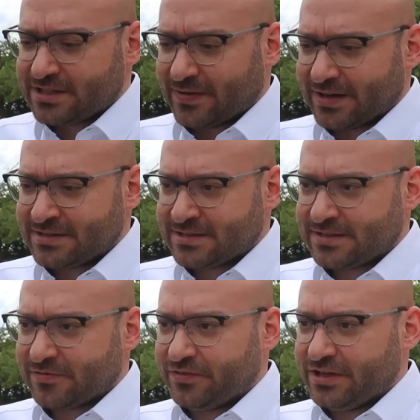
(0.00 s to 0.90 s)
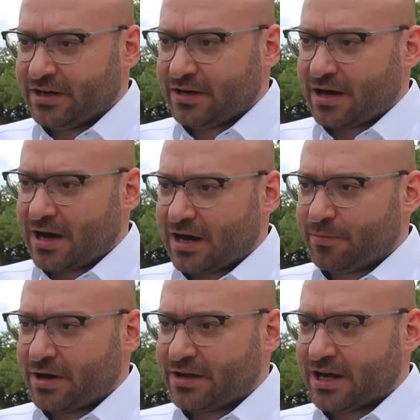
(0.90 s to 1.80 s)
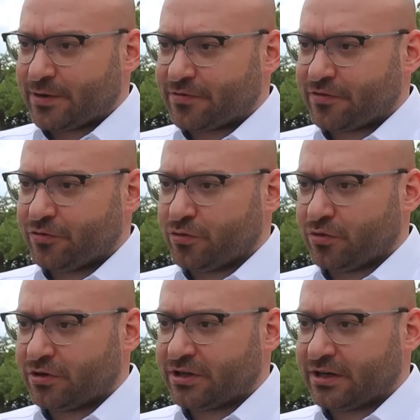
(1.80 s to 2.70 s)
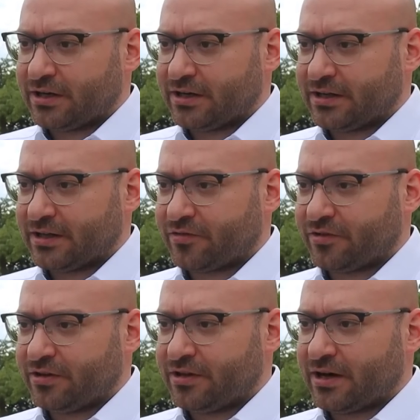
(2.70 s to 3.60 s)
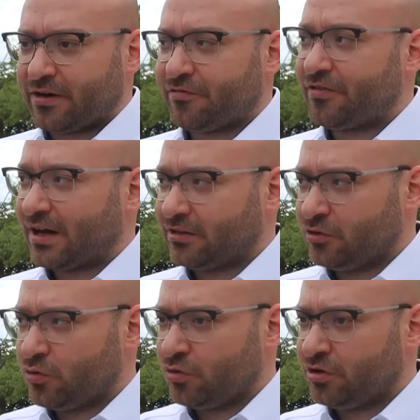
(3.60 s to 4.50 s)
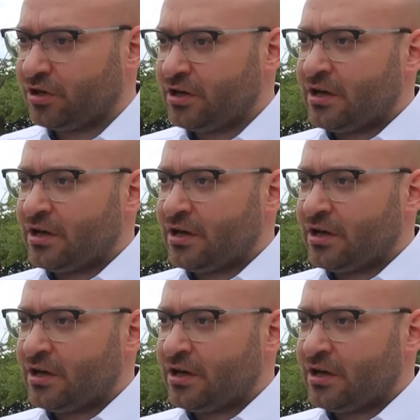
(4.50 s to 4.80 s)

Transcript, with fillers: Zweitens, wir haben eine Allgemeinverfügung äh, jetzt in der Fertigung.